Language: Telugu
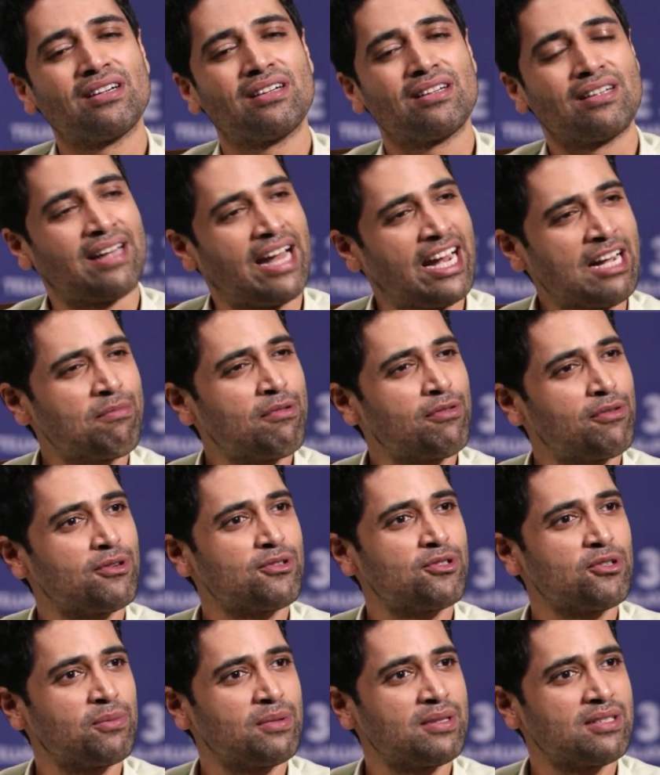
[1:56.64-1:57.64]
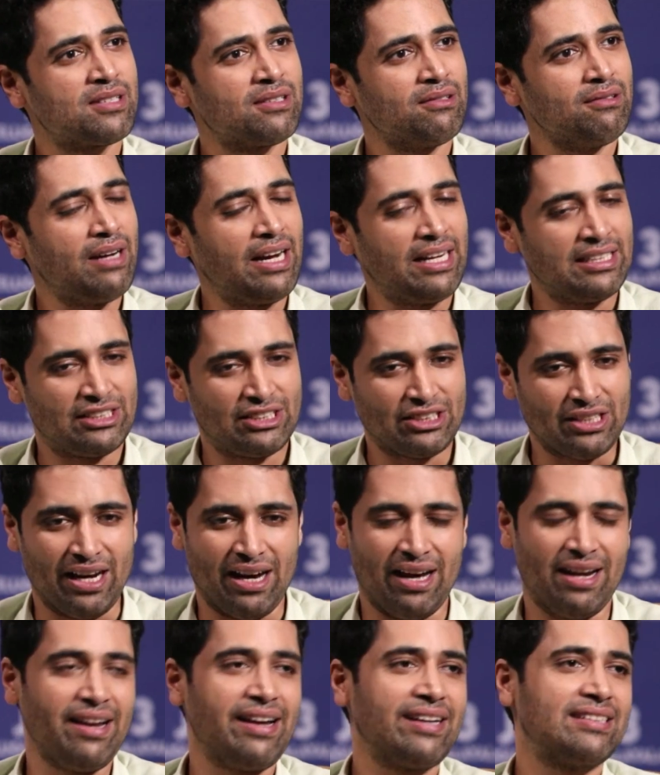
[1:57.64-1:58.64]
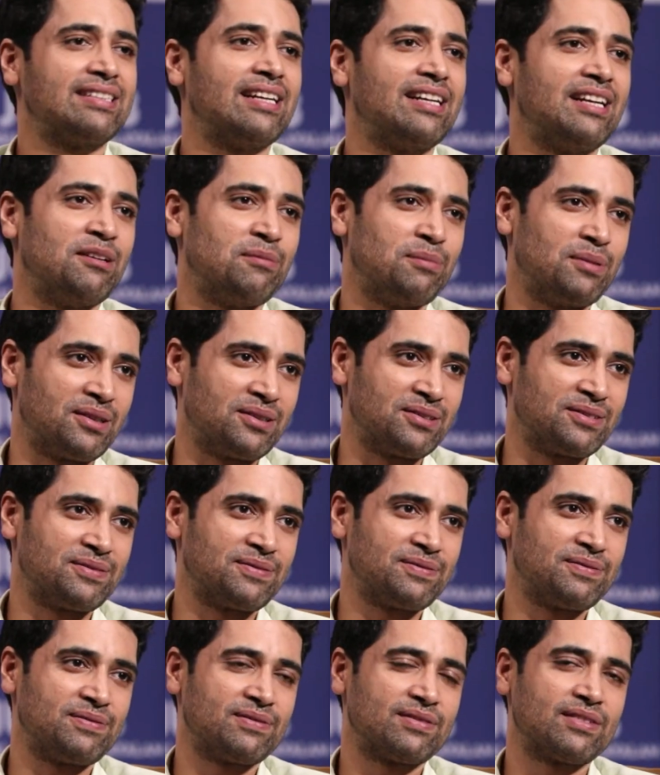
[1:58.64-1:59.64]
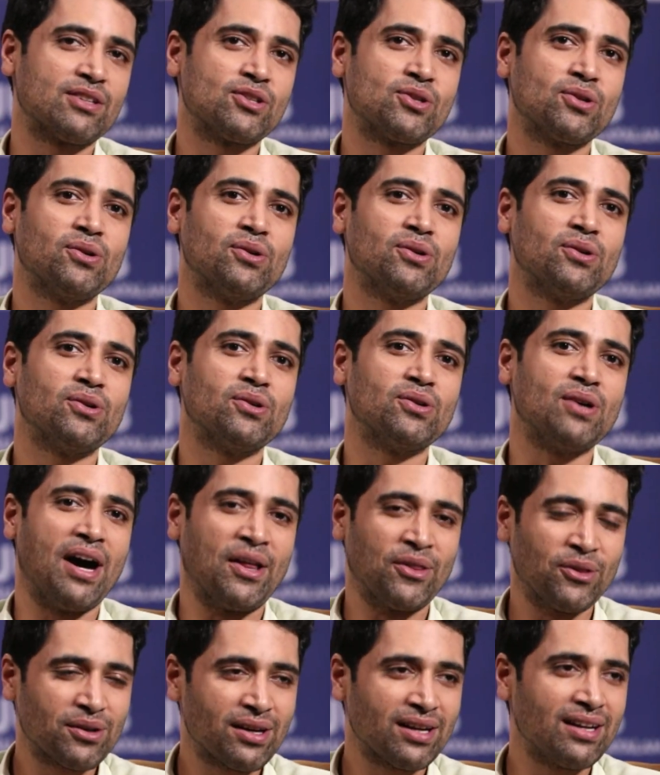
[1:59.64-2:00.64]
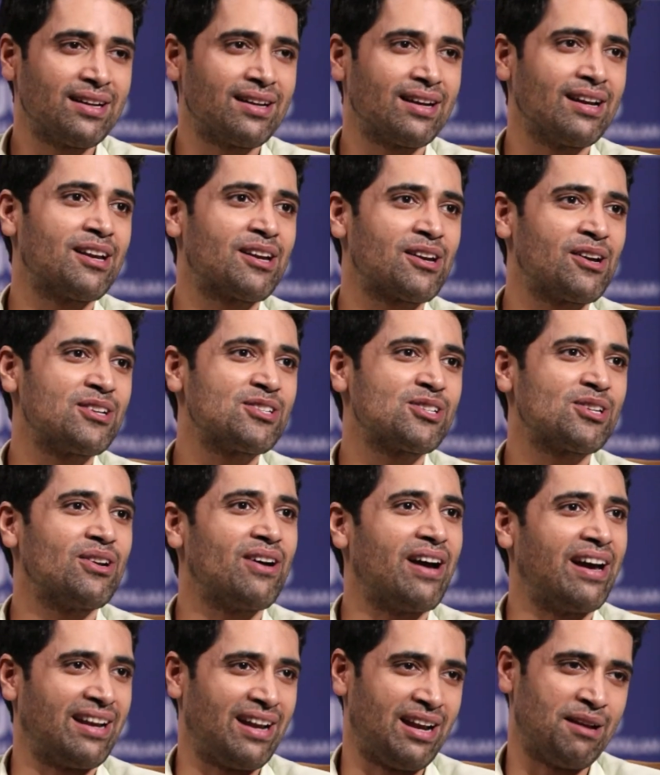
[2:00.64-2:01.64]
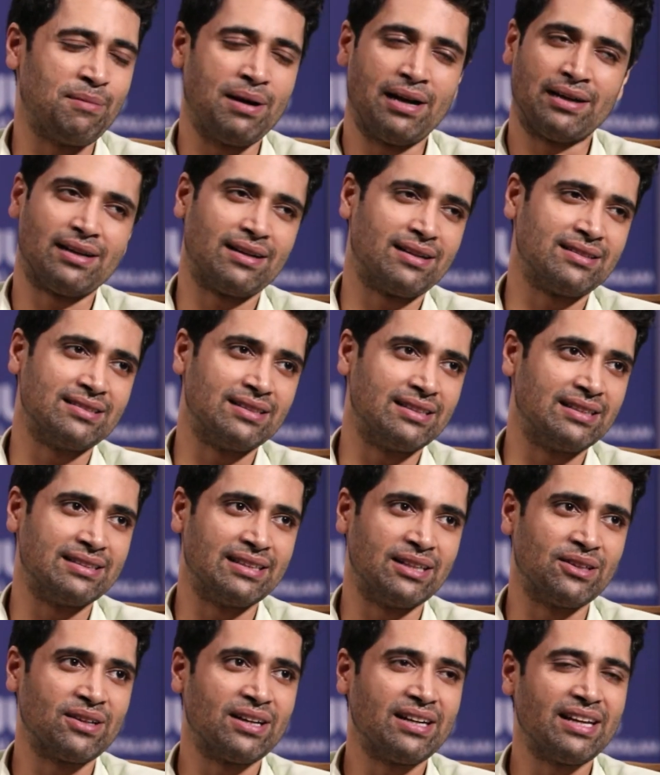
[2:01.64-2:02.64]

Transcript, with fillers: నైట్ బిఫోర్ చూపించాము అండ్ చాలా ఎక్సైట్ అయిపోయారు సో అందుకనే ట్రైలర్ లాంచ్లో ఆయన అలా మాట్లాడటం జరిగింది ఎందుకంటే